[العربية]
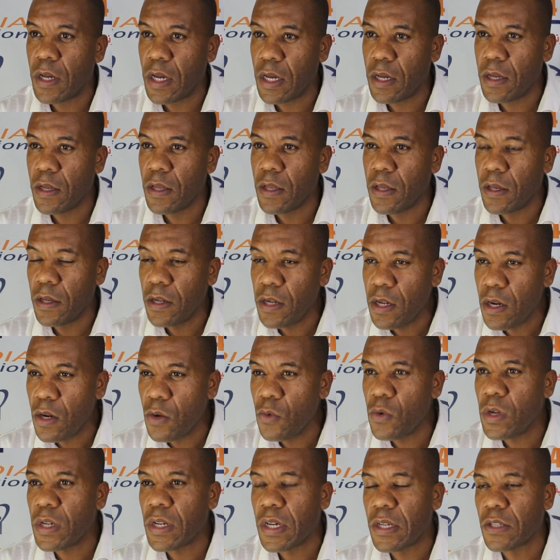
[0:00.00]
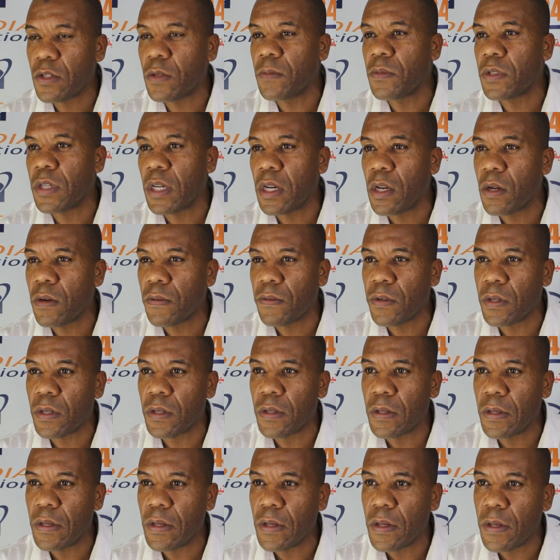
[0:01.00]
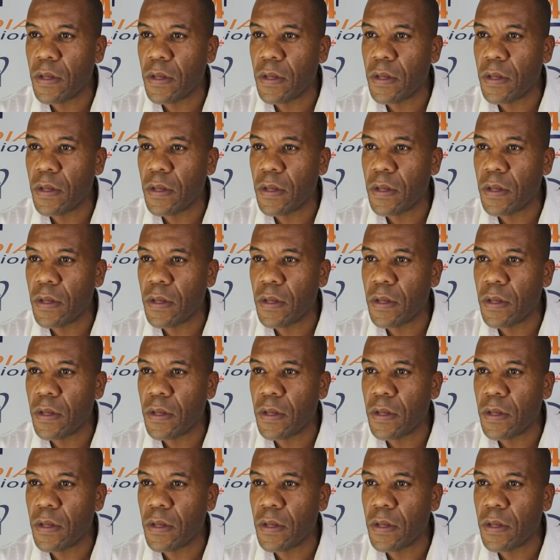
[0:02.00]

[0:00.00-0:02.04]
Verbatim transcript: ها حنا الاولين خاصكم تهلاو فينا